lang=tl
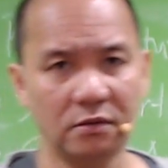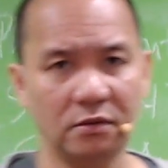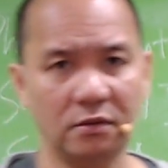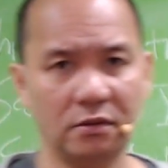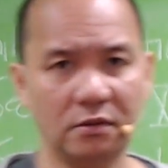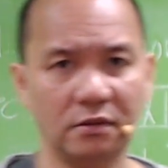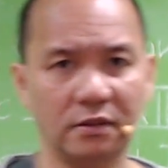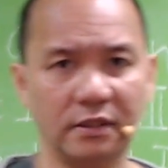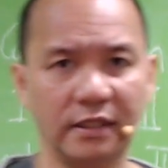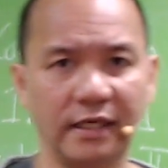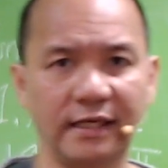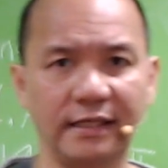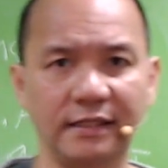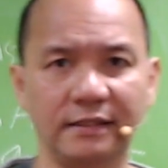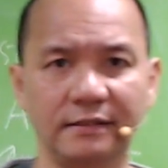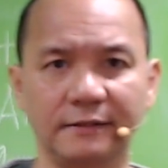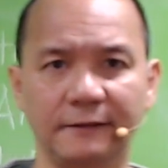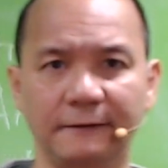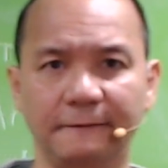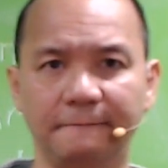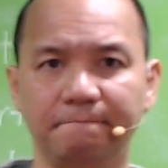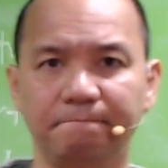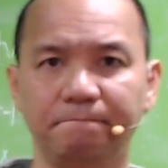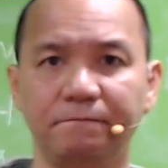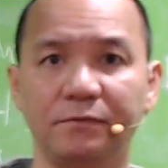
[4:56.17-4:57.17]
Okay?
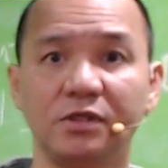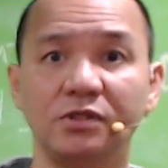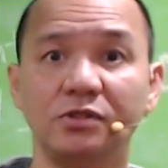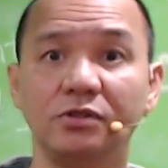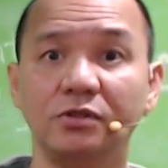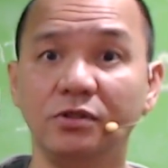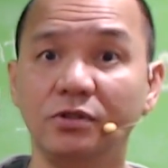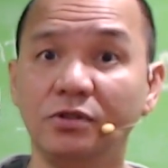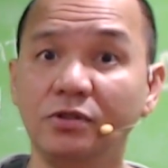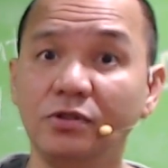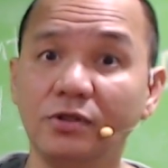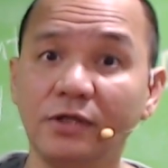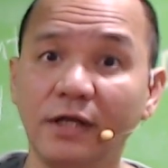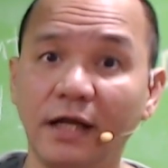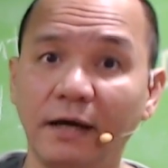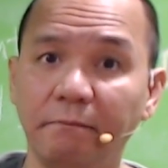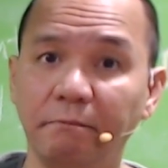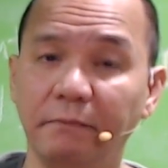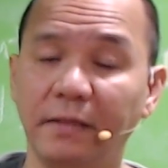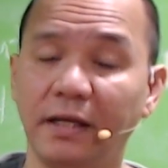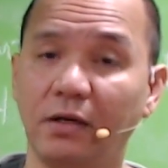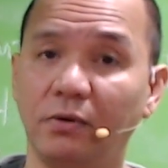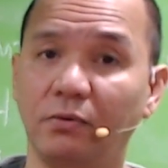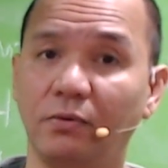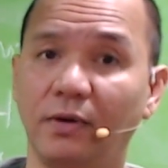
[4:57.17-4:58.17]
So, yun yung
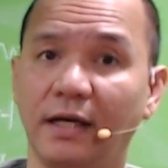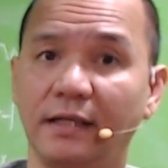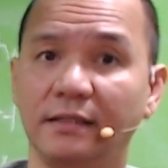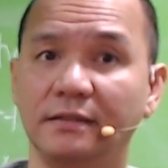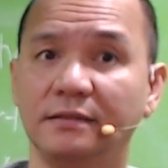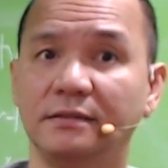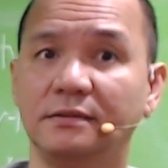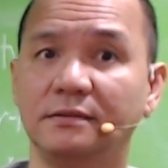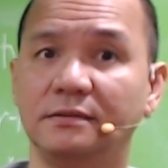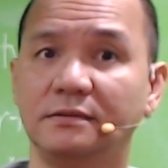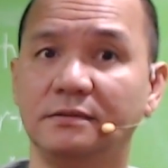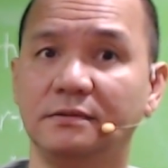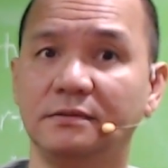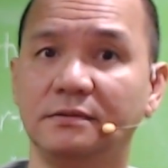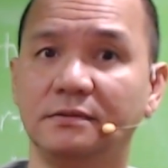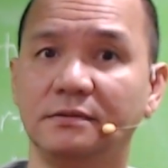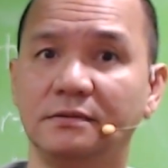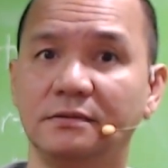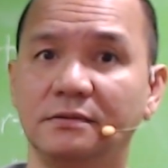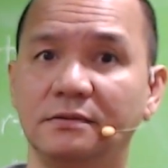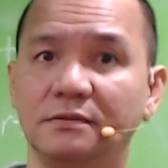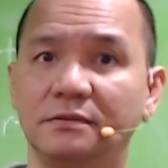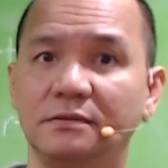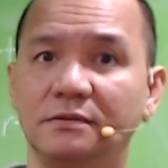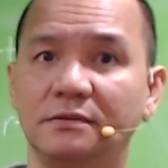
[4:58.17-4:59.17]
number one.
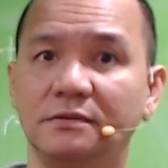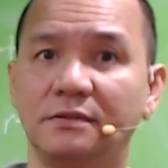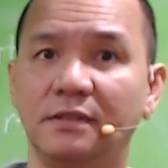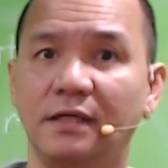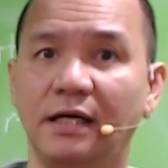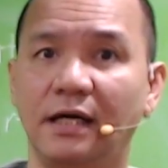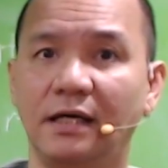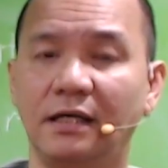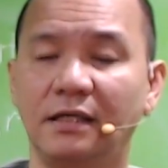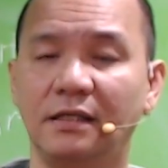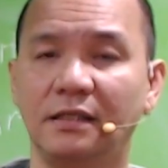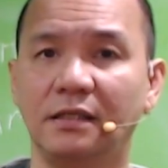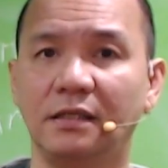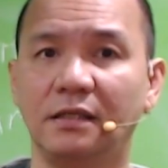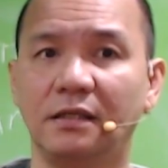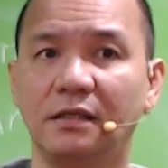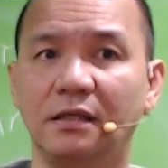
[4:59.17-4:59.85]
Ha?